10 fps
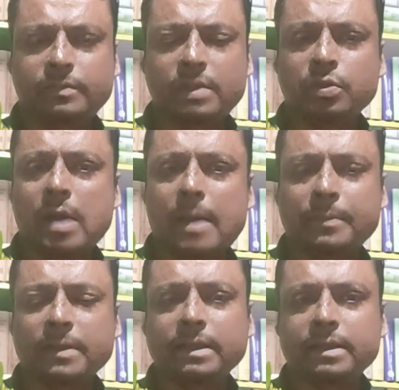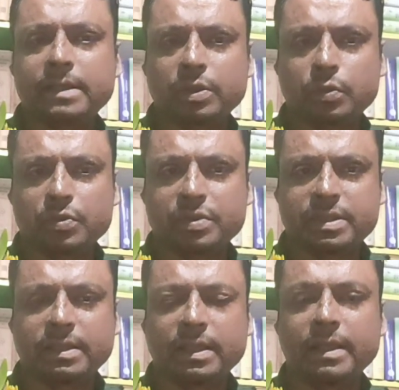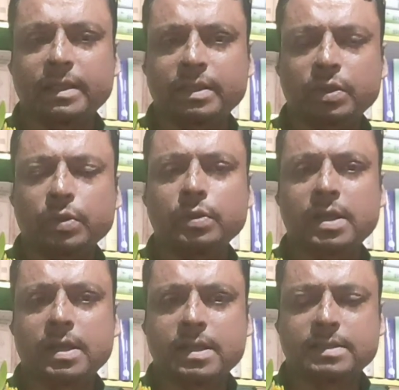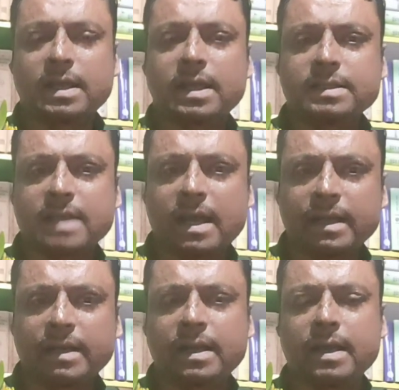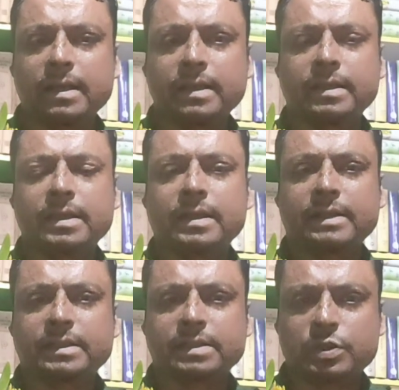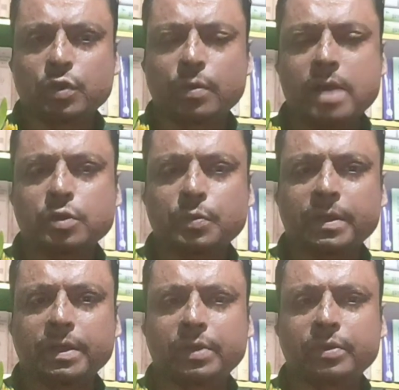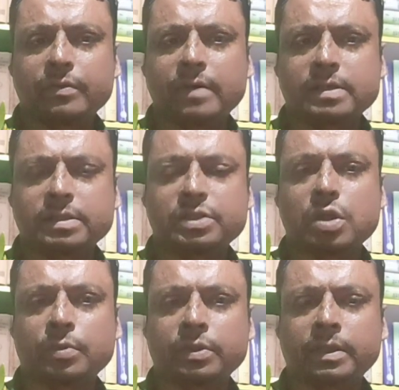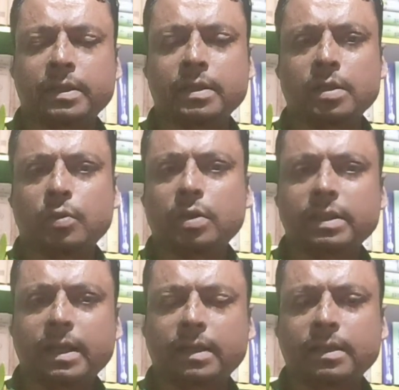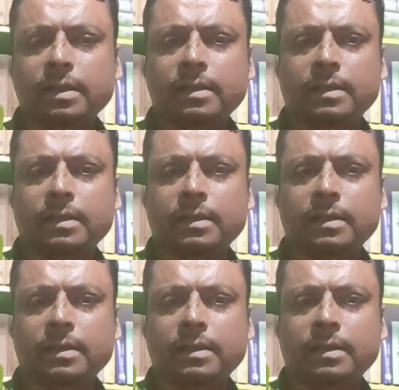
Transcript: তো আপনাদের নিয়ে তো কোনো চিন্তা নেই কিন্তু যারা জানেন না এই নেতাজি সুভাষ ওপেন ইউনিভার্সিটি সম্বন্ধে ওনাদের একটা